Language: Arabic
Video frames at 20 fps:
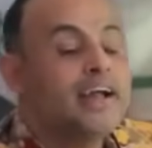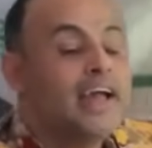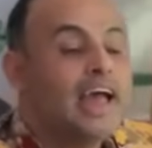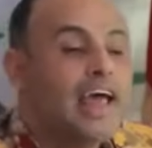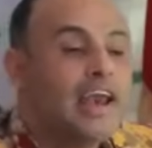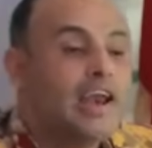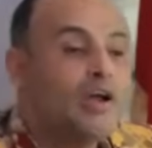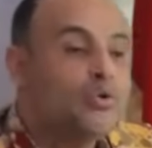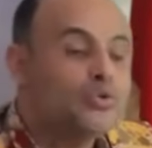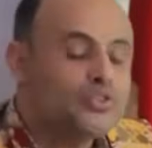
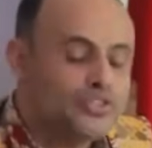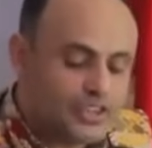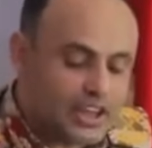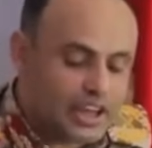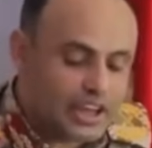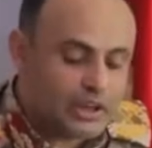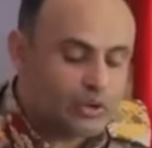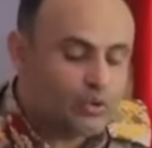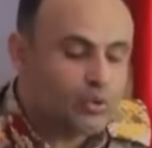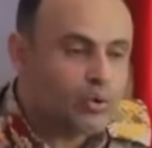قاله
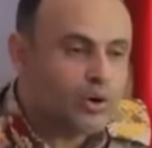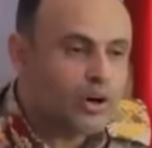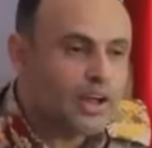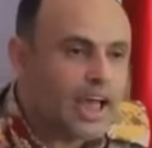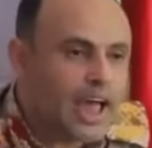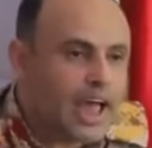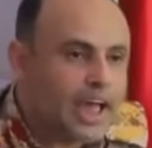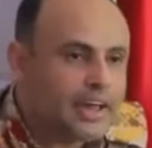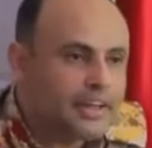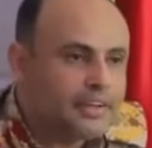السيد
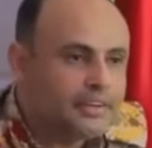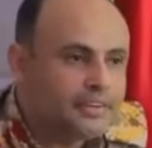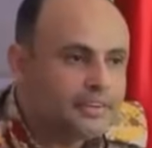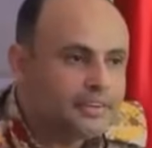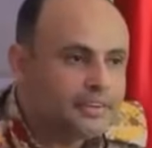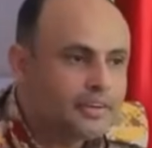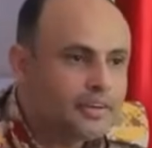القائد